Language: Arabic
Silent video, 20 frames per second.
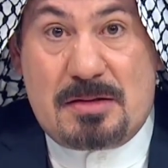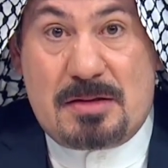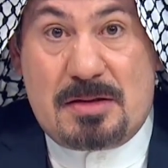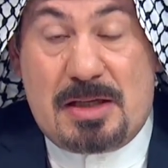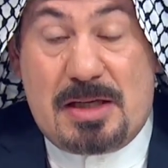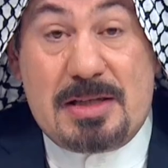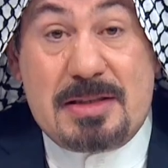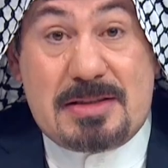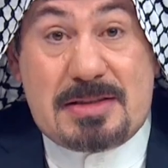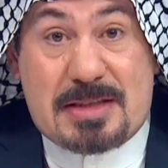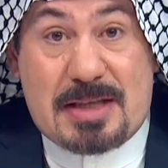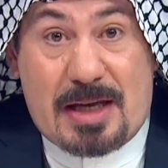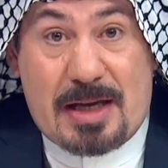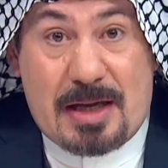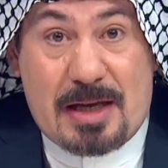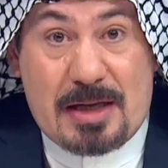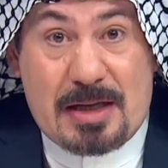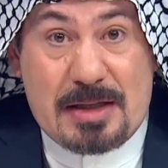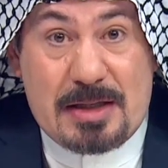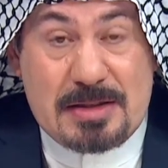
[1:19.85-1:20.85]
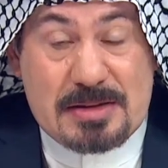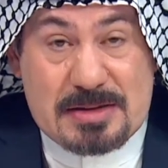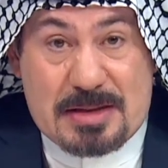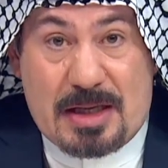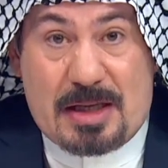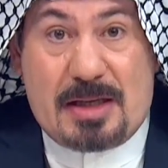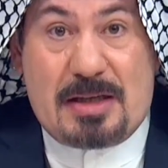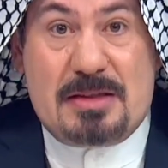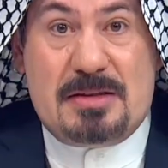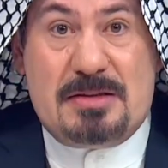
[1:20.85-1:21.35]
انتهى انتهى,
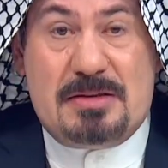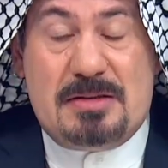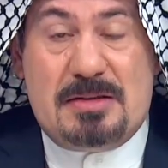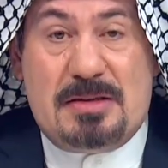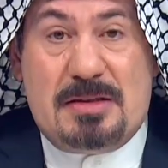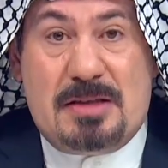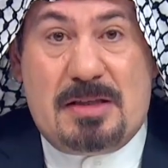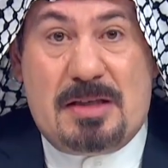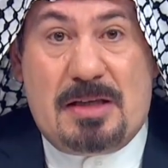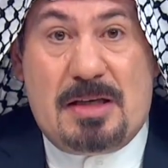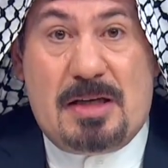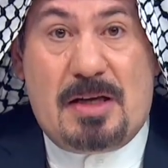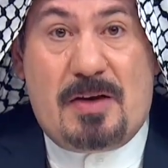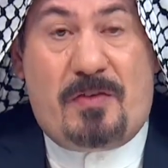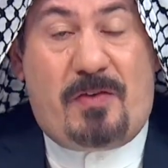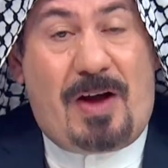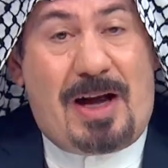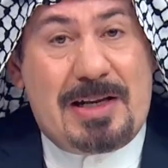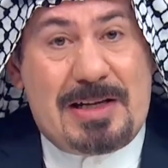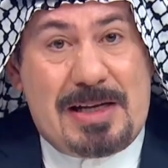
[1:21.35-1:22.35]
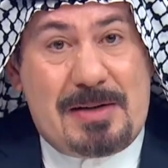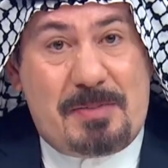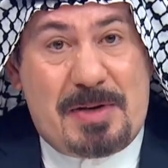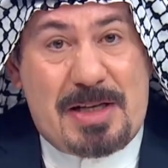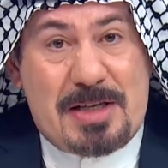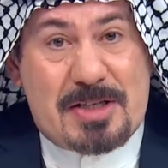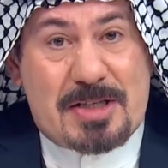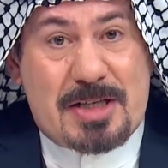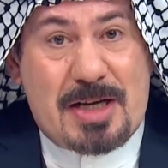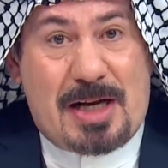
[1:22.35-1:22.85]
انتهى. فعلى
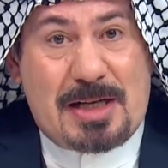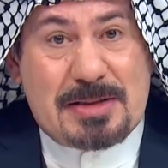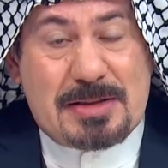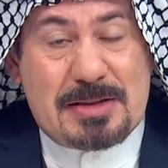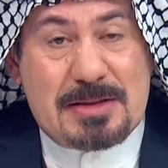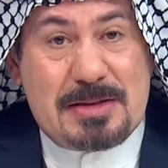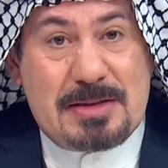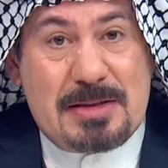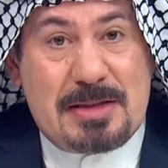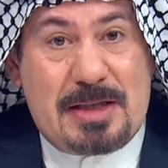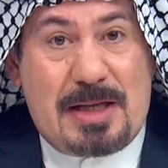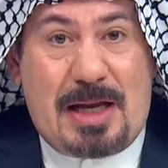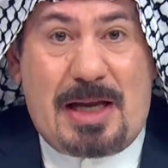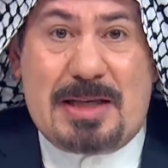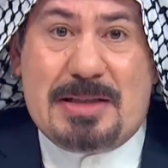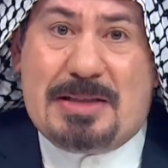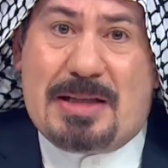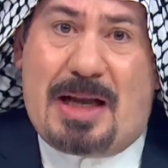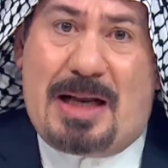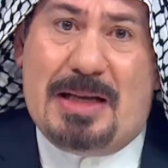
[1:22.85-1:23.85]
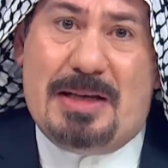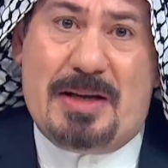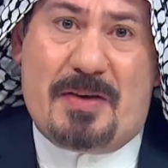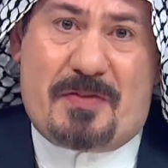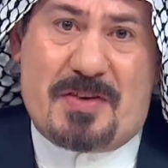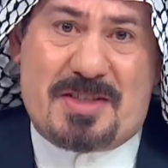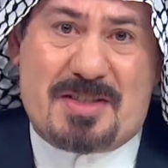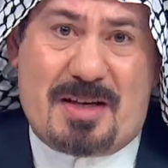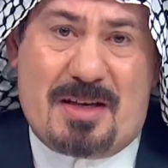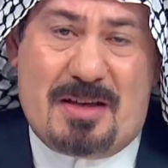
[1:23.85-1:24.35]
الميليشيات أن تحل
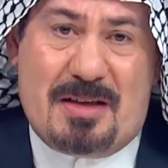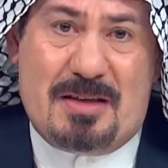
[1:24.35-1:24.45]
نفسها